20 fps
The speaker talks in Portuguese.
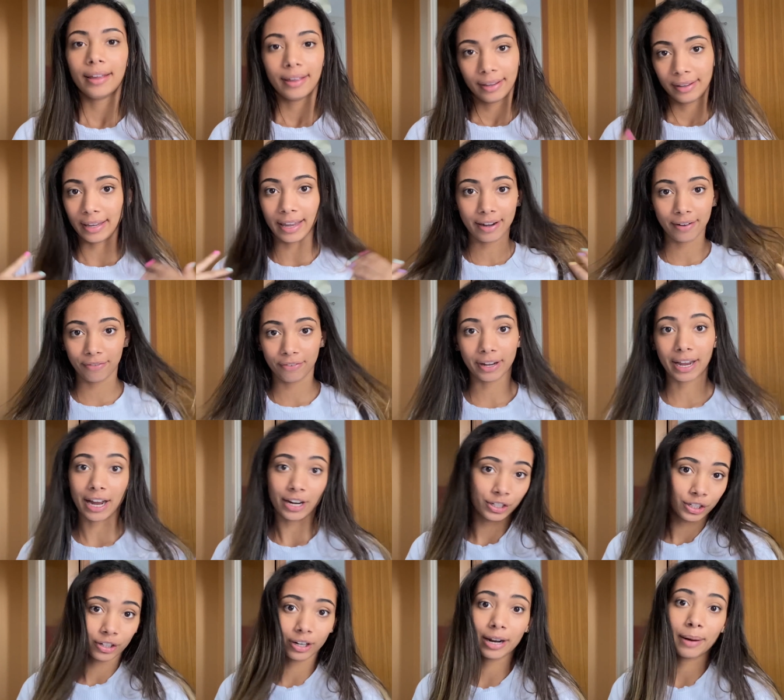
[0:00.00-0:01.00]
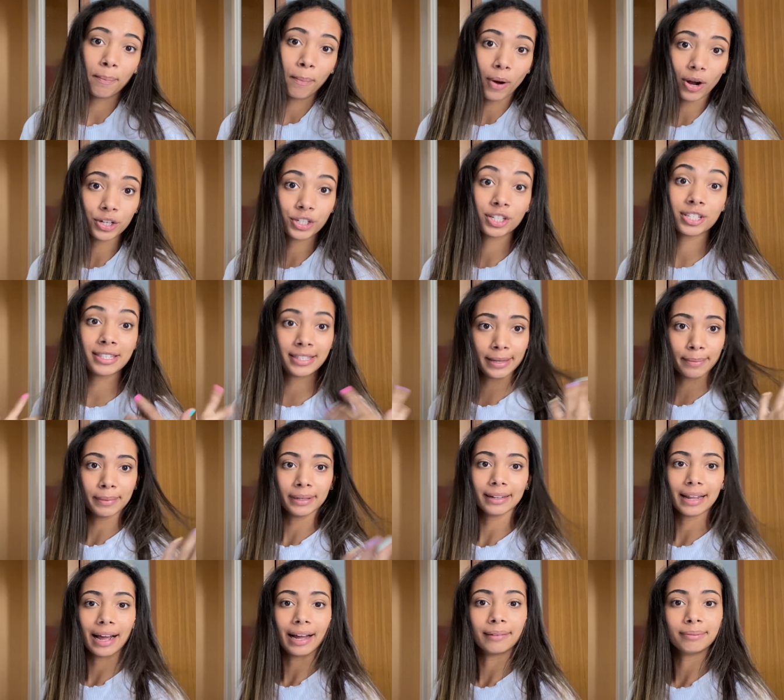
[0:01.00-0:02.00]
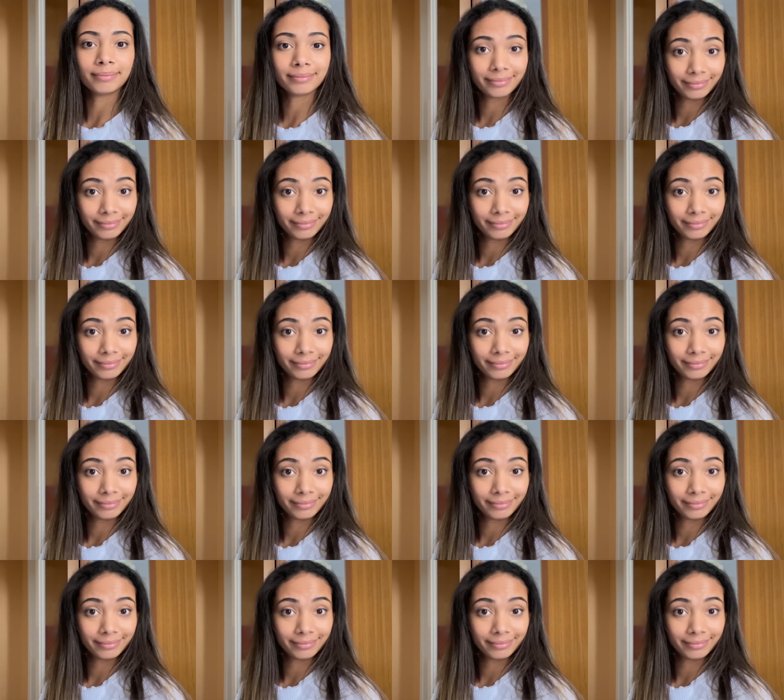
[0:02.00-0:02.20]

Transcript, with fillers: E ele fica achando que ele pode se mandar.